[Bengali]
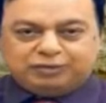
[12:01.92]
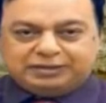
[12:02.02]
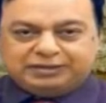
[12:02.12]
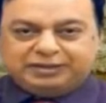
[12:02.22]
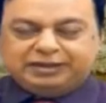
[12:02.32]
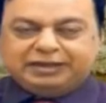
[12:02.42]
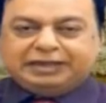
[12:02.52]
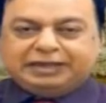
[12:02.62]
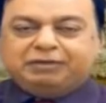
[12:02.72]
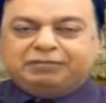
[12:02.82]
গ্রুপ আছি
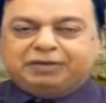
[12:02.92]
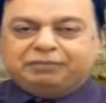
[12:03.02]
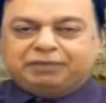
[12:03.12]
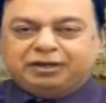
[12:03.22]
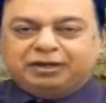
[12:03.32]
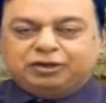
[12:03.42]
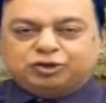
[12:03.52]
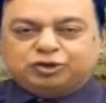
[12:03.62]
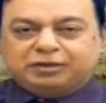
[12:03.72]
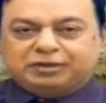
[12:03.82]
কিভাবে আমরা
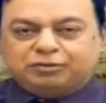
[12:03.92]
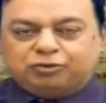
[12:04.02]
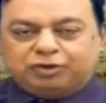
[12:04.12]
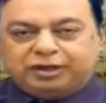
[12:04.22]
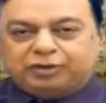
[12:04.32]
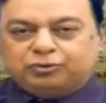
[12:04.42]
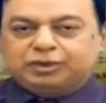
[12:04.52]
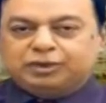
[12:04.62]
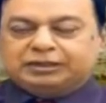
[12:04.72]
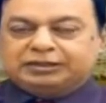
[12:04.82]
সমাজের অন্যান্য
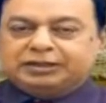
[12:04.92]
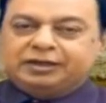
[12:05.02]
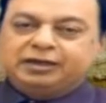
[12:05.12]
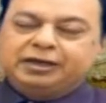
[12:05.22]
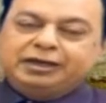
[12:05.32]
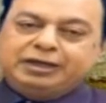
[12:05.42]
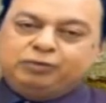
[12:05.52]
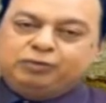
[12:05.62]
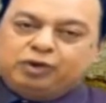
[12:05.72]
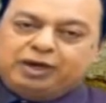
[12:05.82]
যারা
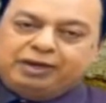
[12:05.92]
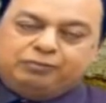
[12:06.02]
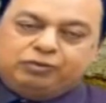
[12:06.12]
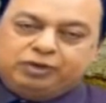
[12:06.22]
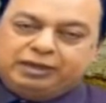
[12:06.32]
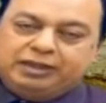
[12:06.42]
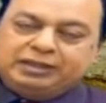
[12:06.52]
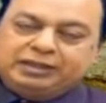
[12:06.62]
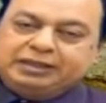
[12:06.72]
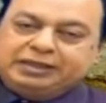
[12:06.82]
নিম্ন আয়ভোগী
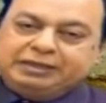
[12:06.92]
তাদের